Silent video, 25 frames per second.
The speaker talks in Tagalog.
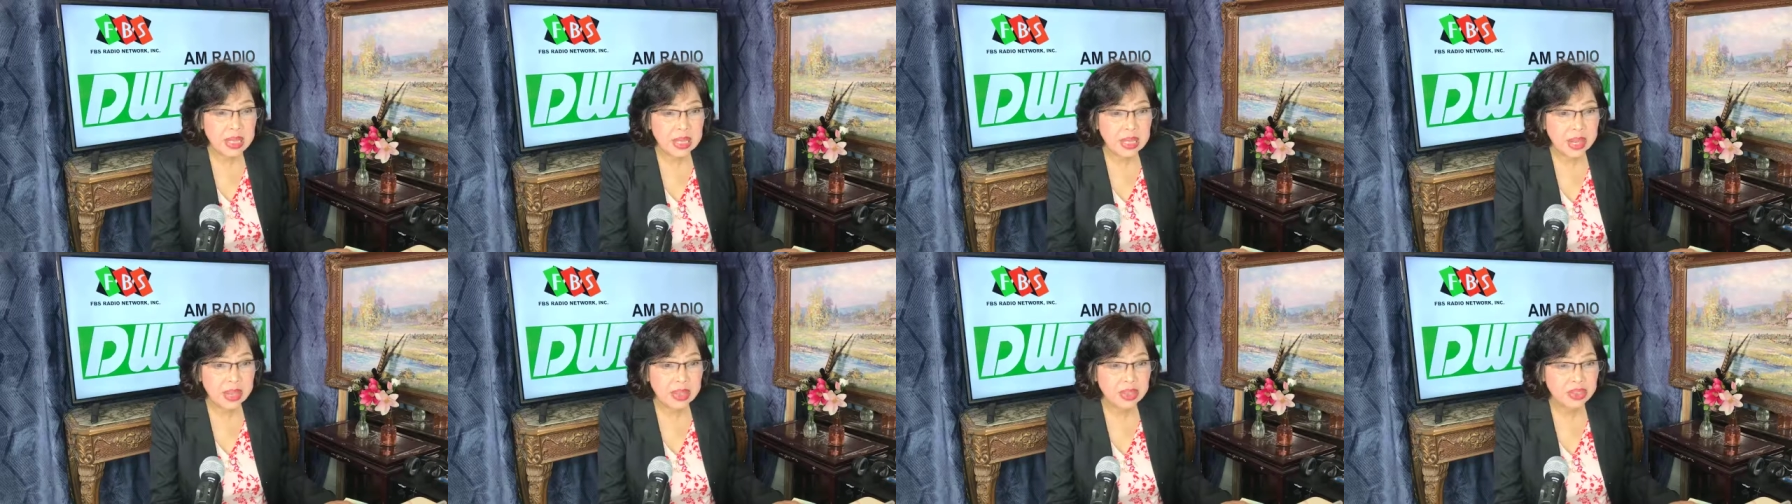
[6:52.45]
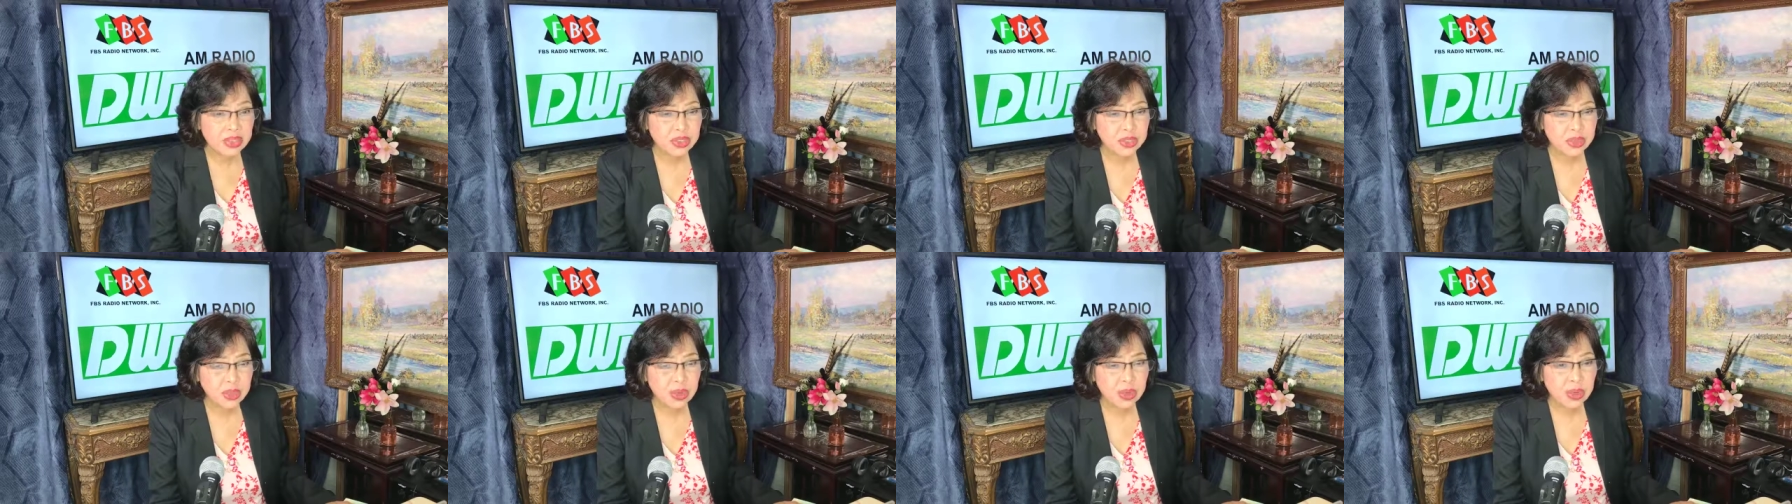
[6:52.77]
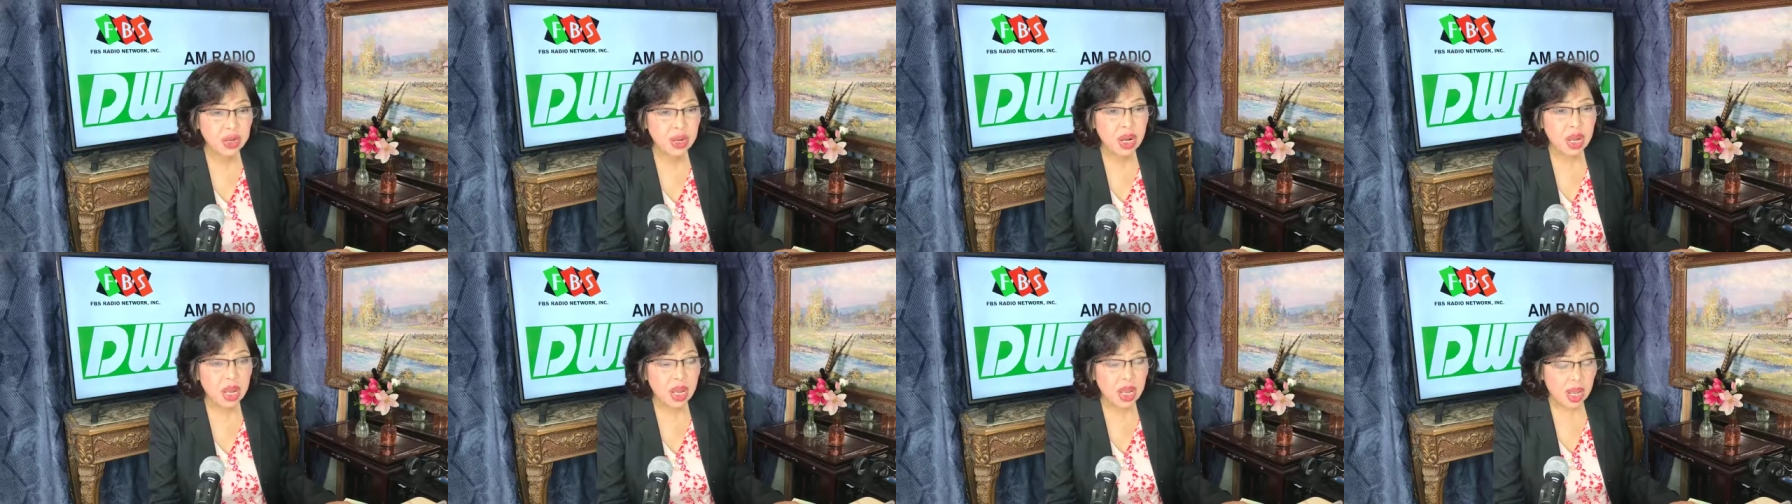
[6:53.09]

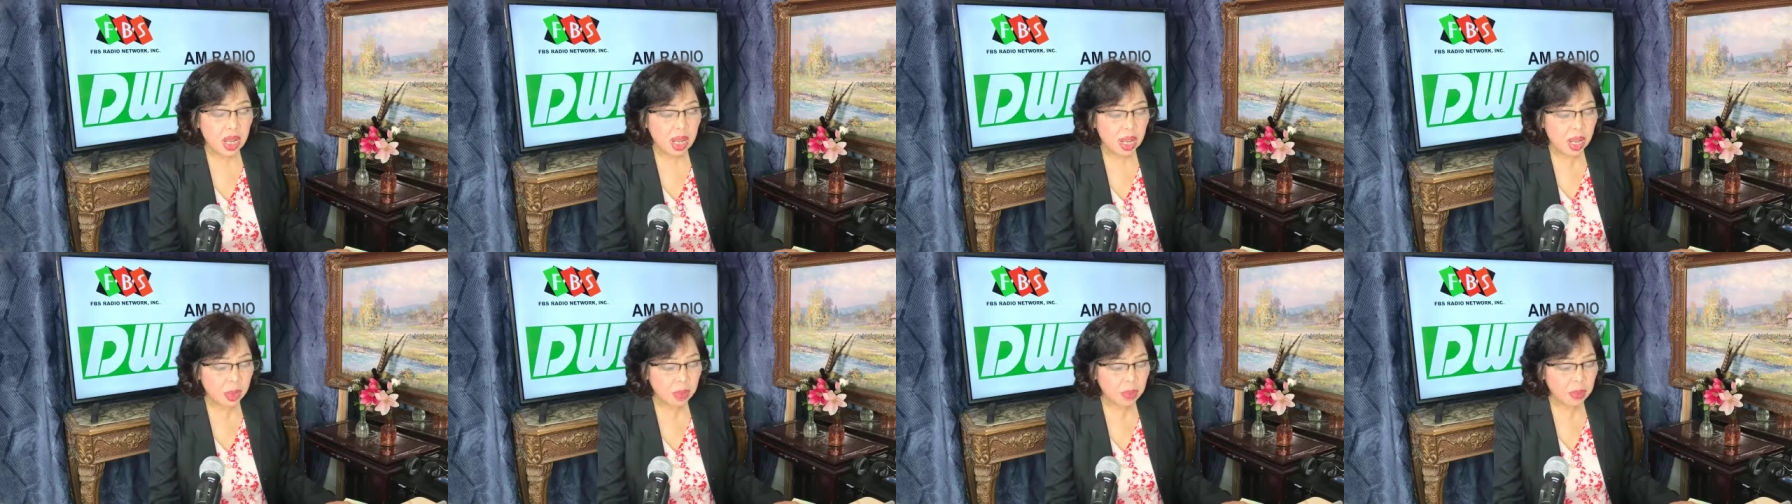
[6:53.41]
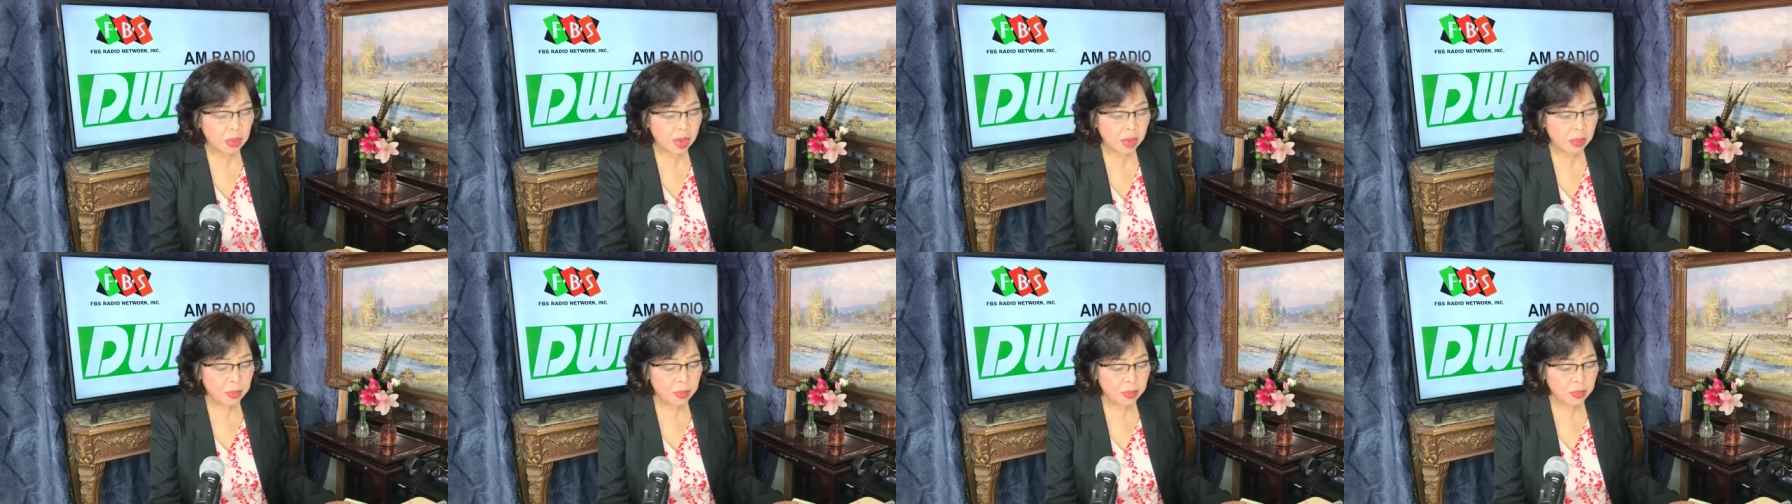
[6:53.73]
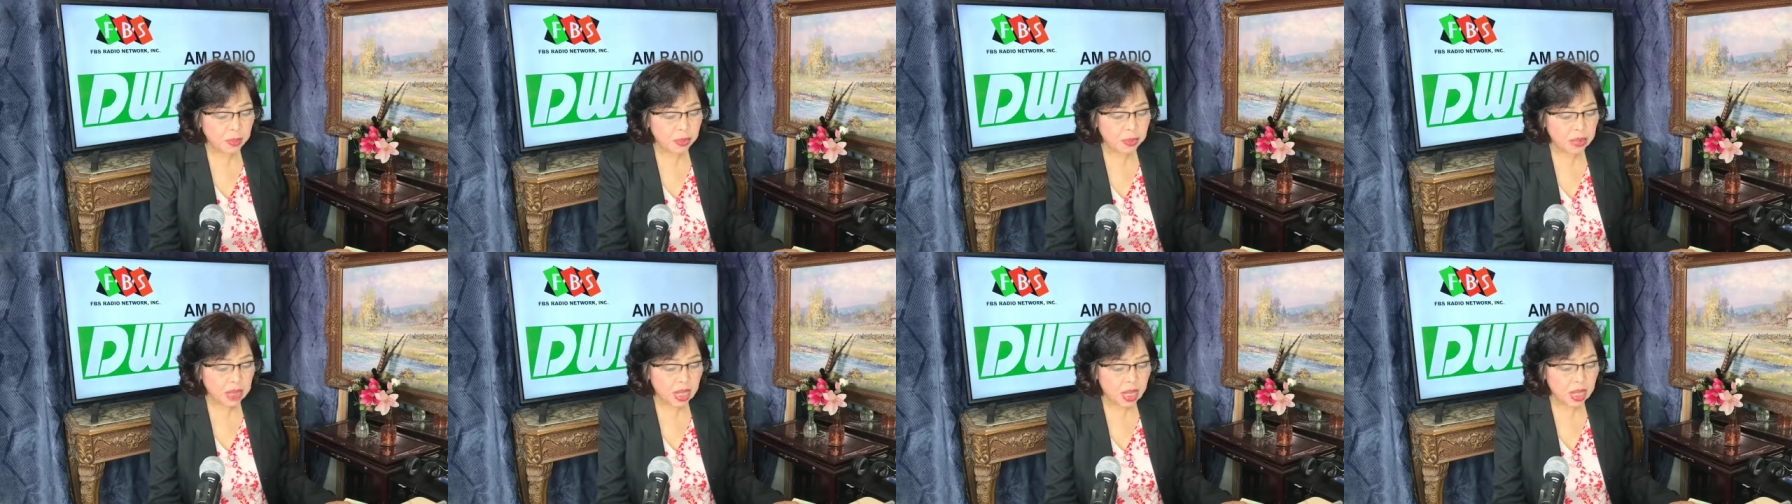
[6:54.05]
cleanser ang mga
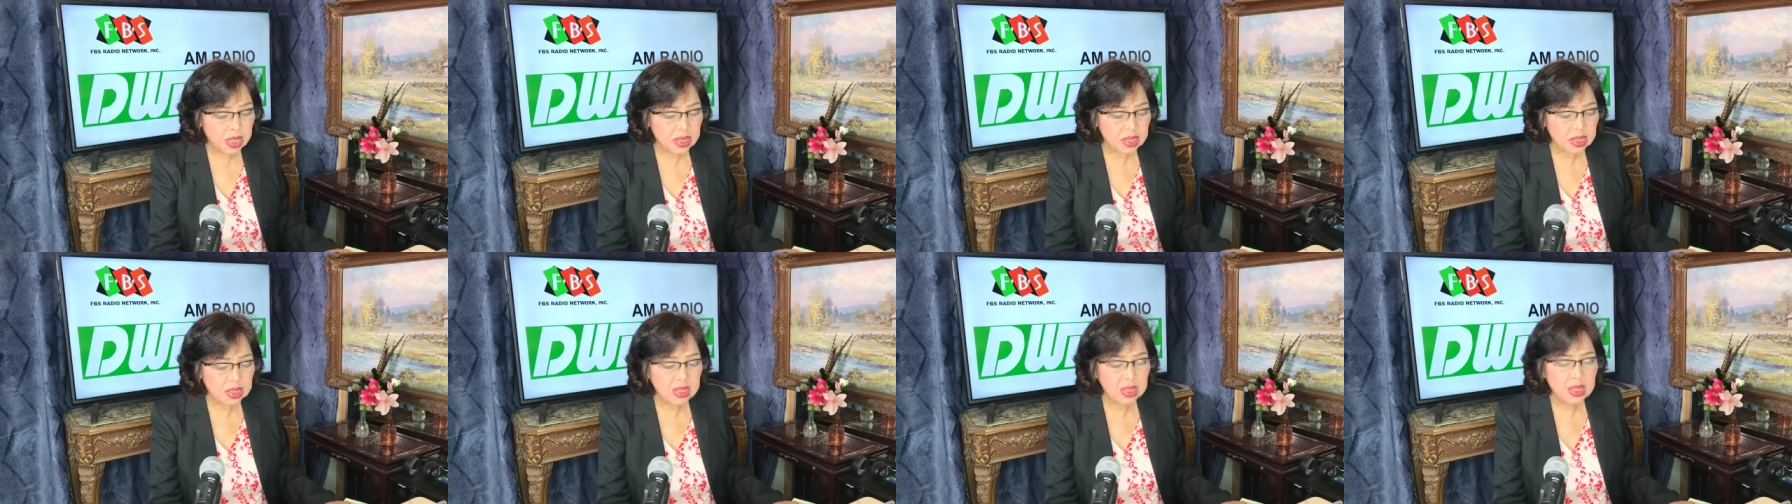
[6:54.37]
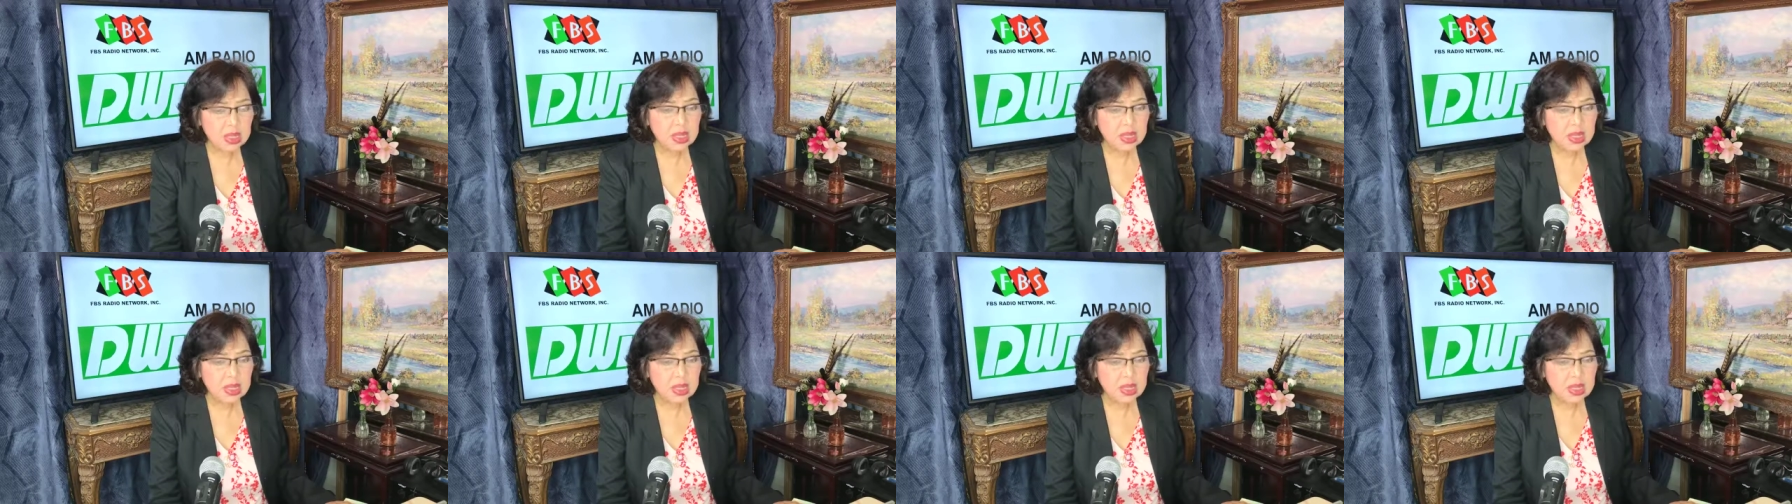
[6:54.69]
prutas.